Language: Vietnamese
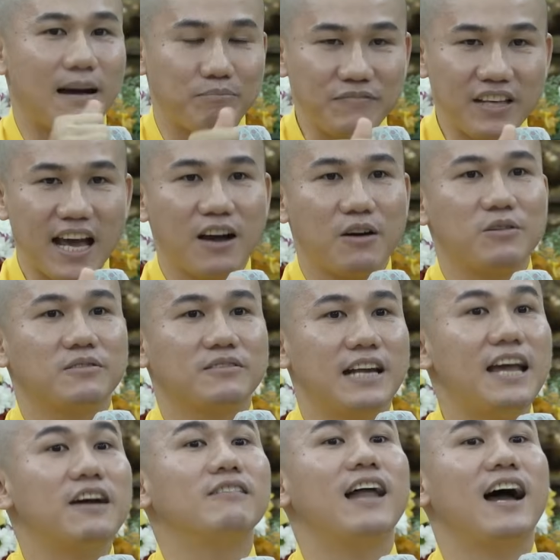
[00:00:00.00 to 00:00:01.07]
gặp nhau
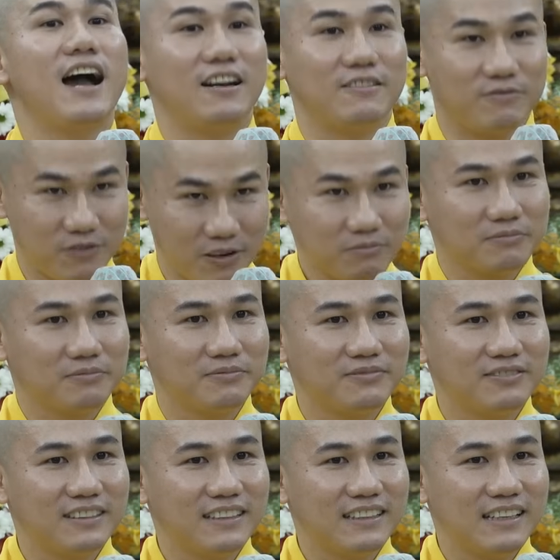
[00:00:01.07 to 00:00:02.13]
đều là hạnh phúc.
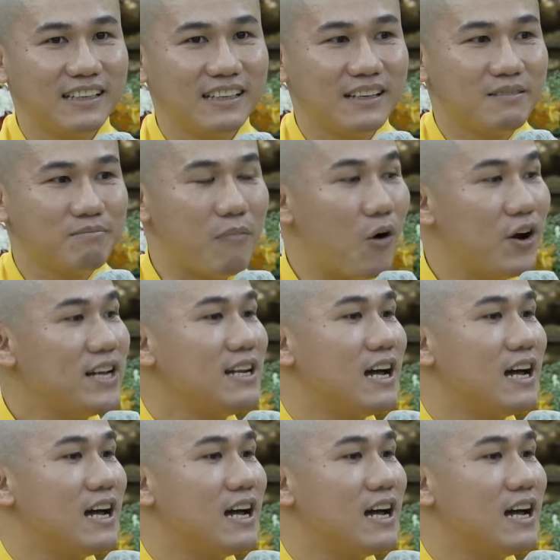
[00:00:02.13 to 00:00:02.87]
Mỗi